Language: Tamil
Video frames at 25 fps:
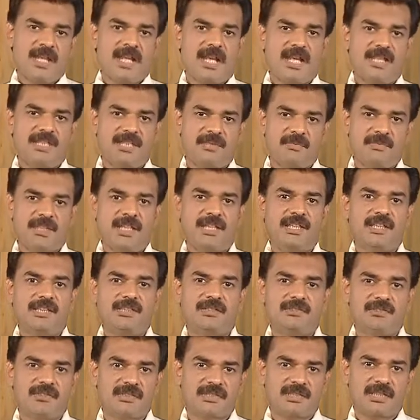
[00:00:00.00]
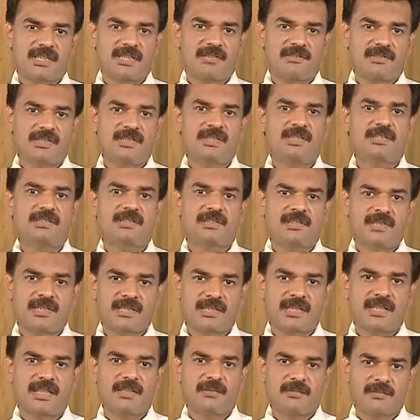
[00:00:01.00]
அதே மாதிரி இன்னொருத்தங்க வந்து
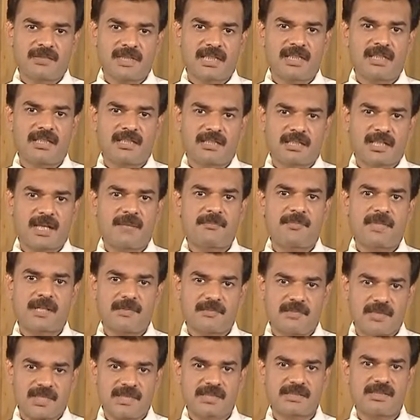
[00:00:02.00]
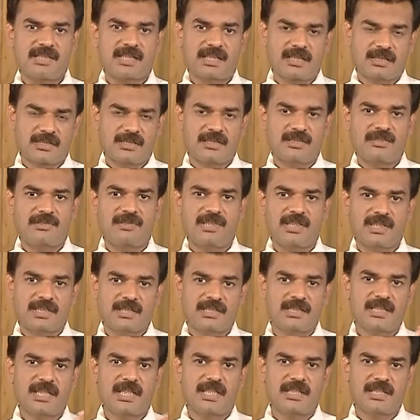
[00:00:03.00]
குழந்தைக்கு சக்கரை அம்மா அப்பா சக்கரை நோய்
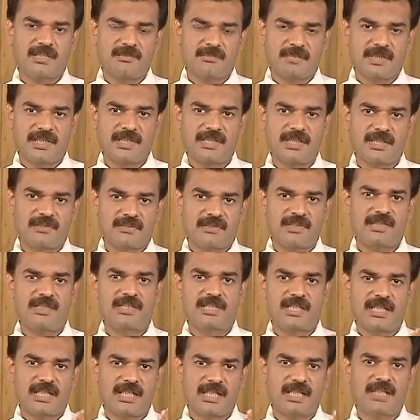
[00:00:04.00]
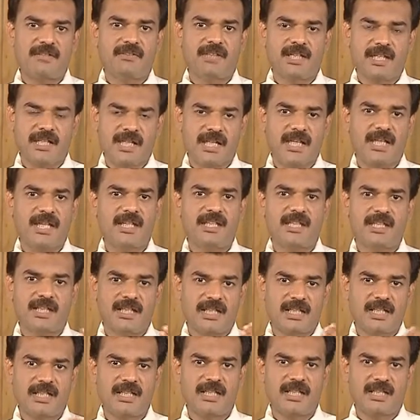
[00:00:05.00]
இருந்து அந்த பையன் வந்து நல்லா விளையாடி
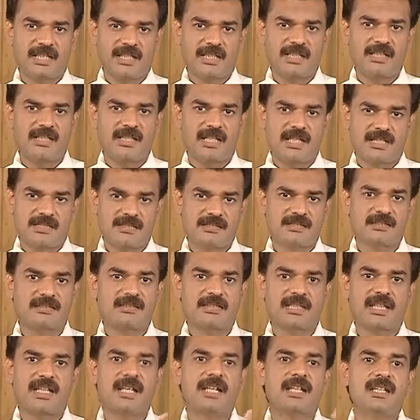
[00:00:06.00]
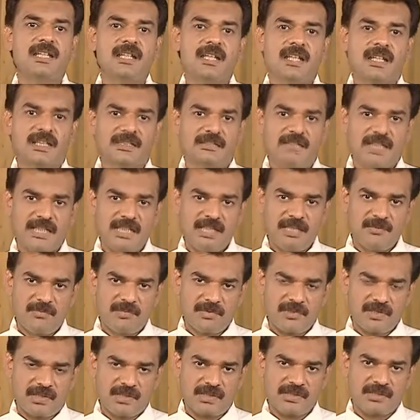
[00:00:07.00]
எடை கரெக்டாக இருந்ததுன்னா தள்ளி
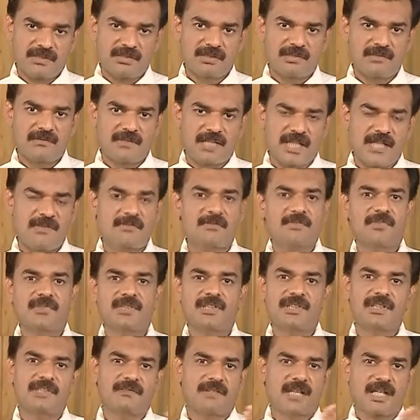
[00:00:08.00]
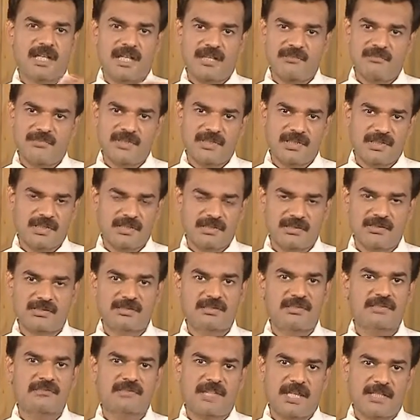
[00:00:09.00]
போடுறதுக்கும் வாய்ப்பு இருக்குது வராமல்
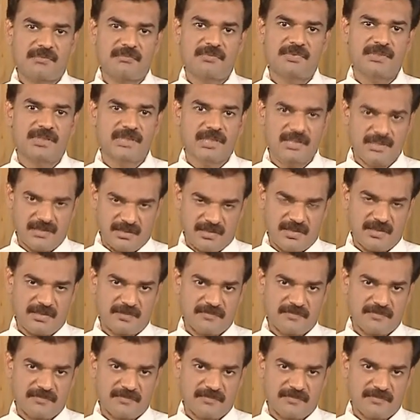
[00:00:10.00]
இருக்கிறதுக்கும் வாய்ப்புகள் இருக்குது